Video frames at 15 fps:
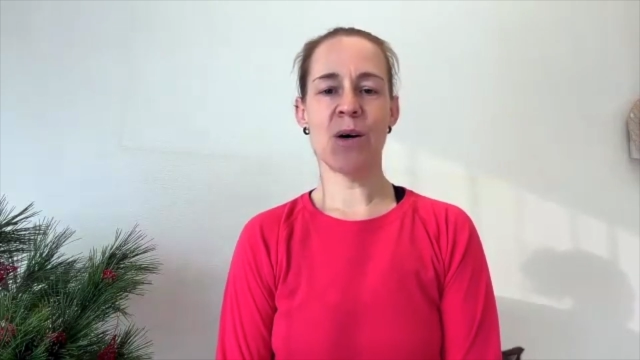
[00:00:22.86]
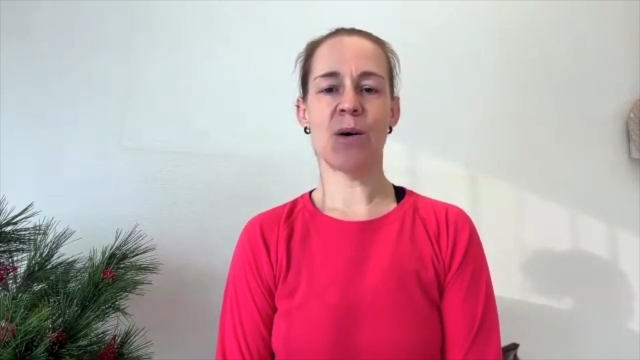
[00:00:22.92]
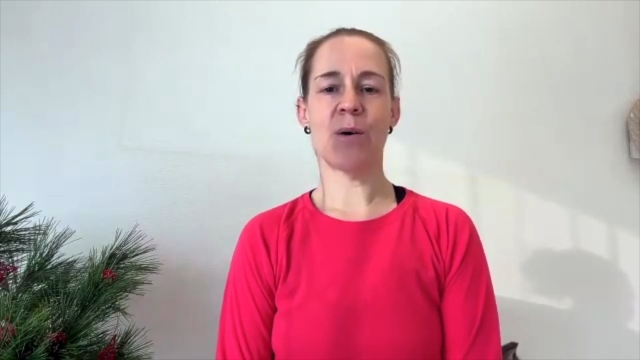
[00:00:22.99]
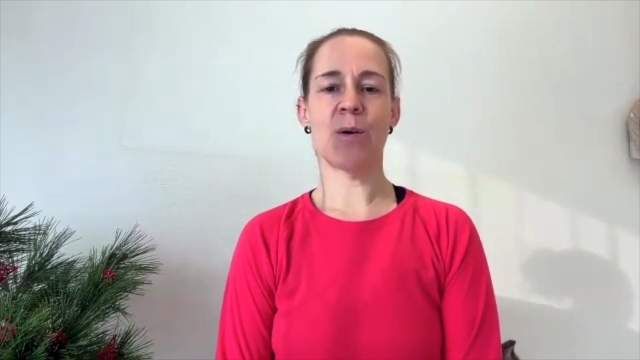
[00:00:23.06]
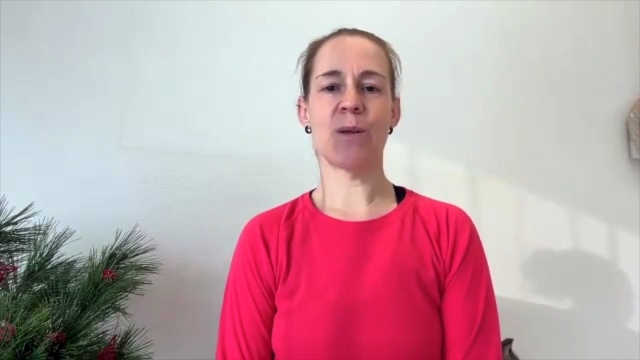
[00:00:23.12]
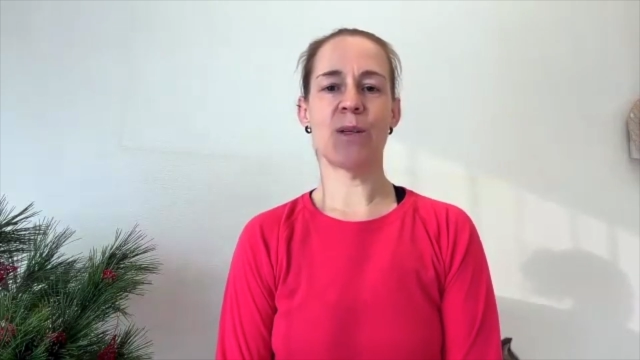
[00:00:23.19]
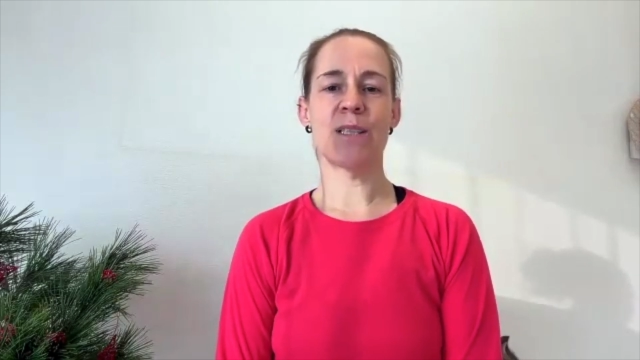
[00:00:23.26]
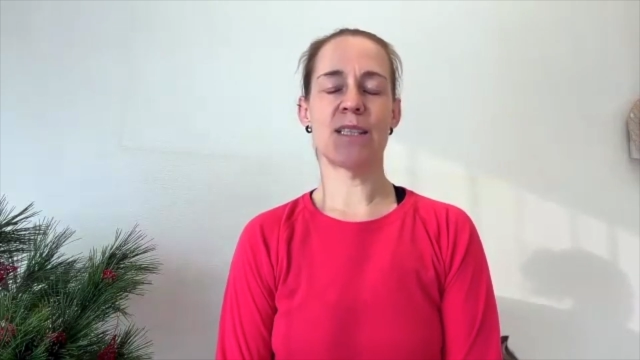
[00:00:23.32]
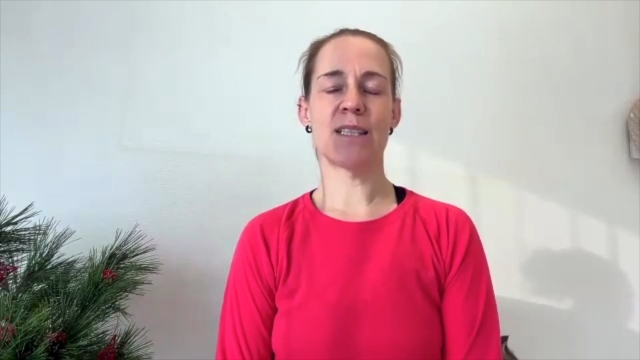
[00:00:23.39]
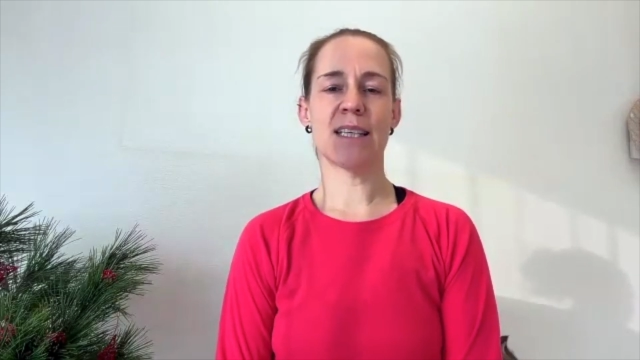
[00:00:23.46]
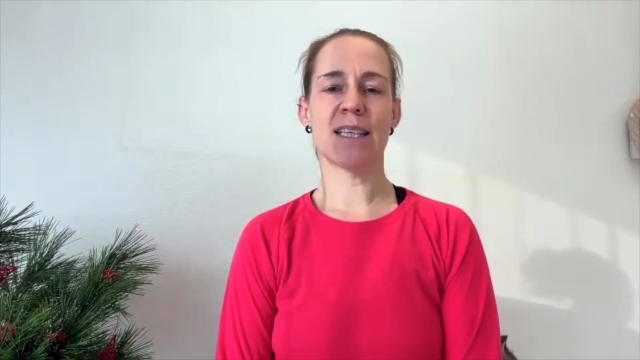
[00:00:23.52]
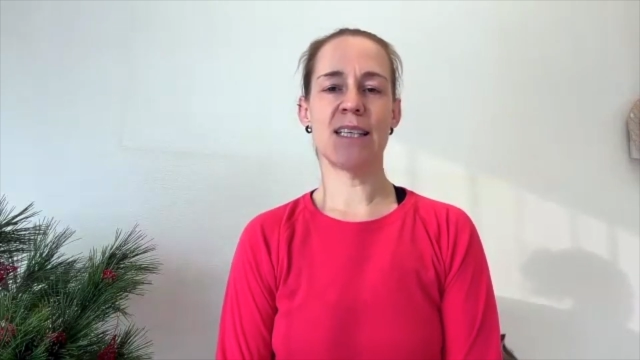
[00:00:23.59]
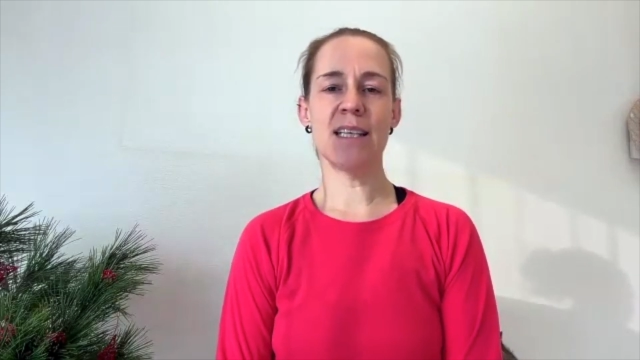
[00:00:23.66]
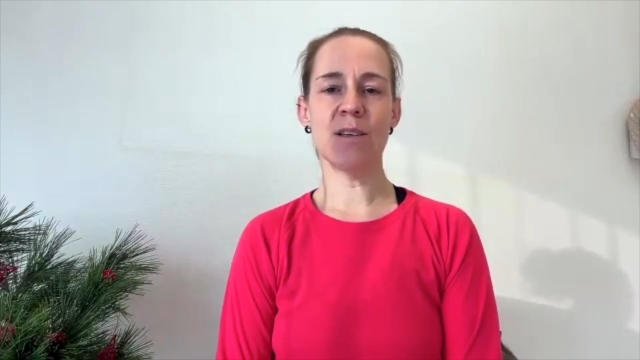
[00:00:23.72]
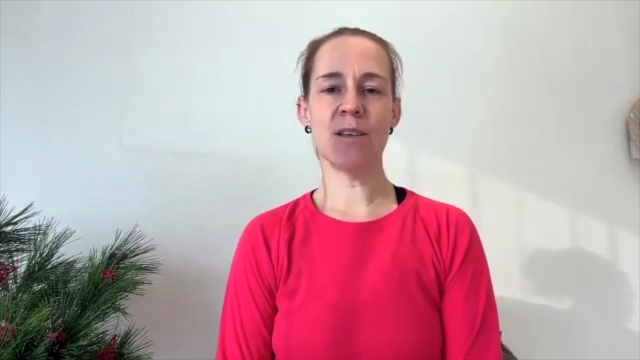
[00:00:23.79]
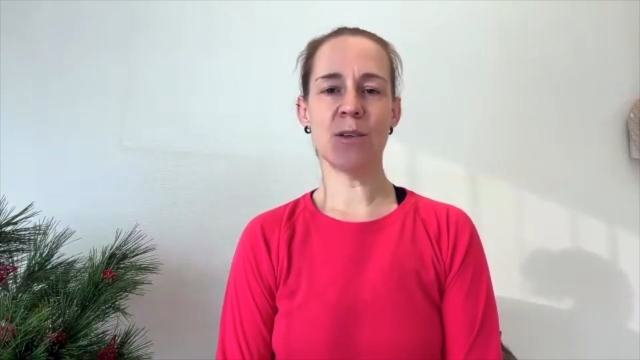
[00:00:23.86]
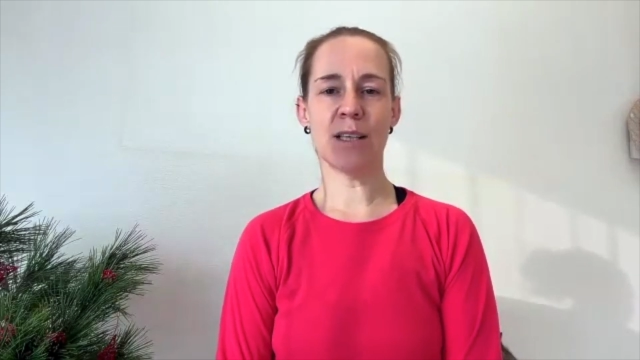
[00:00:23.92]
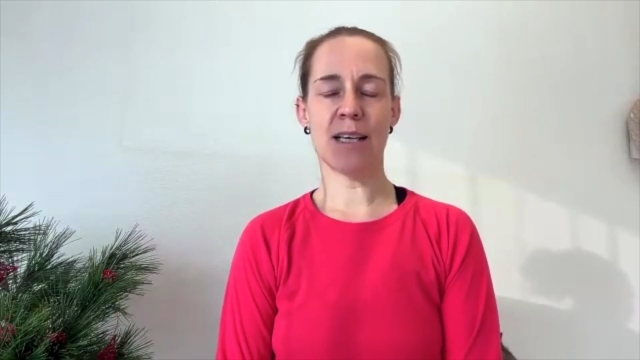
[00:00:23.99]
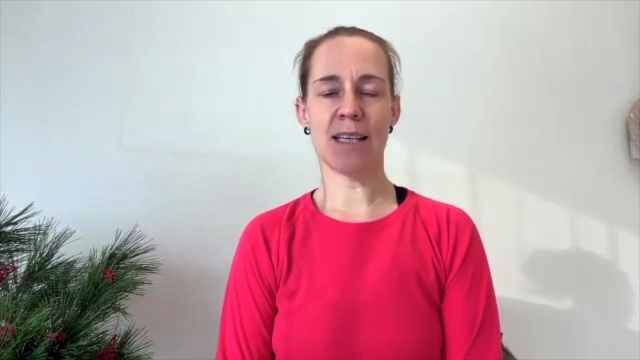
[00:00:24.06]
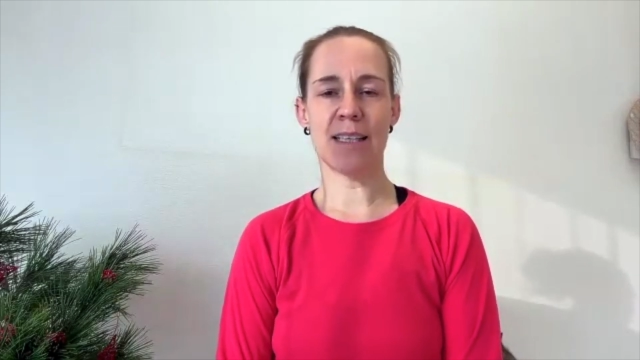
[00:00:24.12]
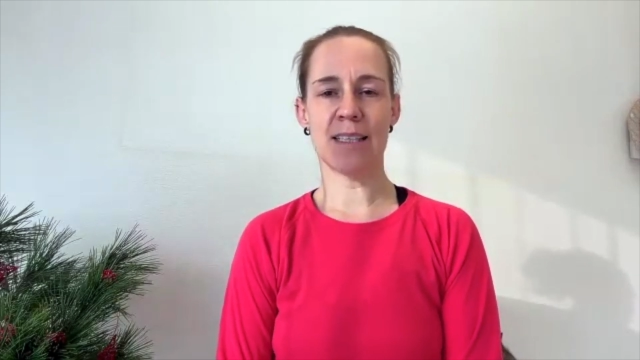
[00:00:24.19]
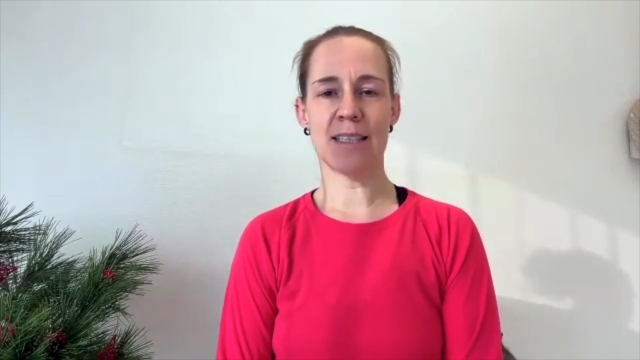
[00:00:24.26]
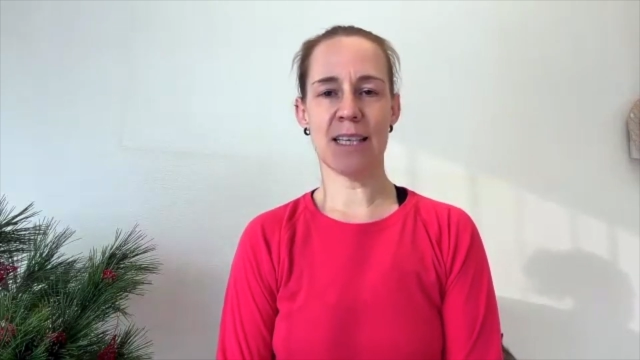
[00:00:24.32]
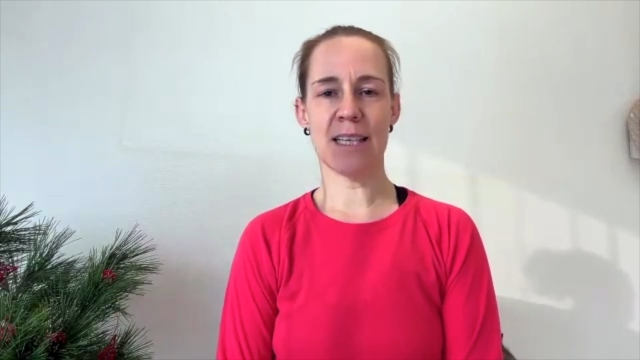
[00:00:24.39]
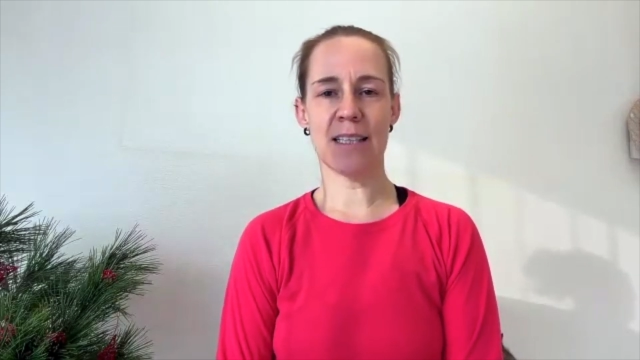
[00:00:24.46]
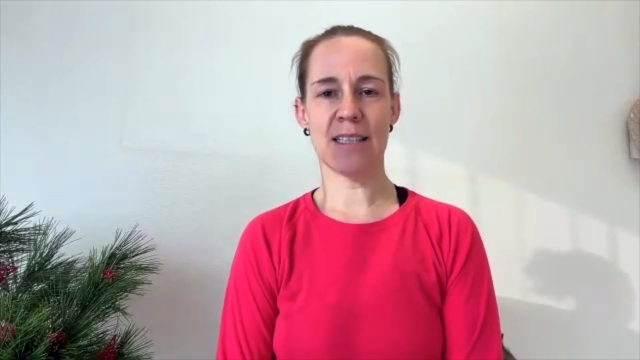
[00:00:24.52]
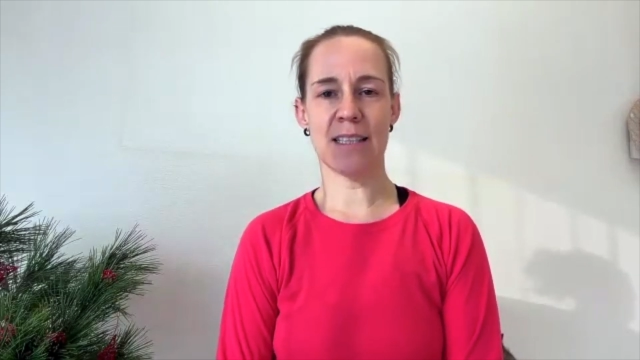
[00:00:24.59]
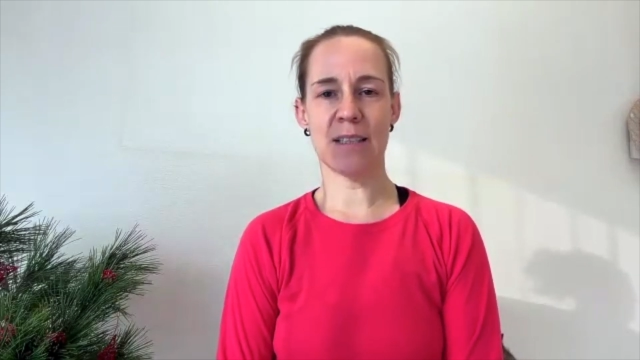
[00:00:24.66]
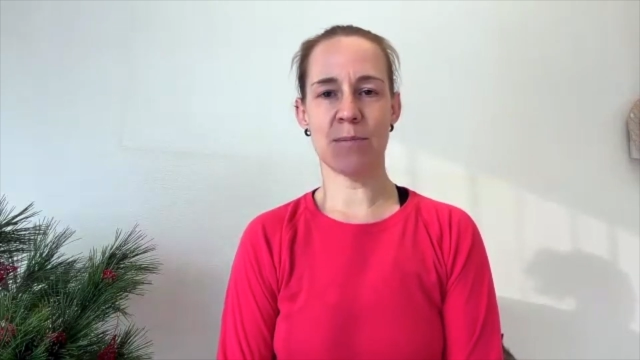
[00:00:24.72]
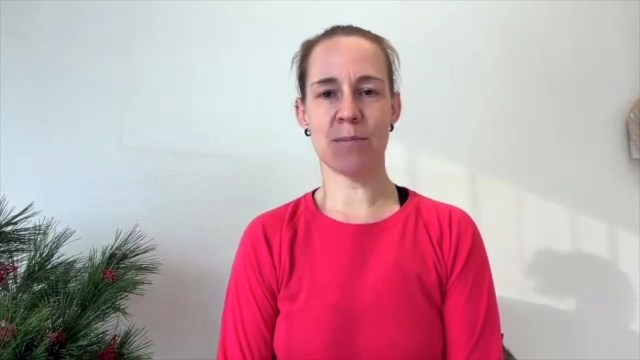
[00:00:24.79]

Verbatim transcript: und trainiert auch gleichzeitig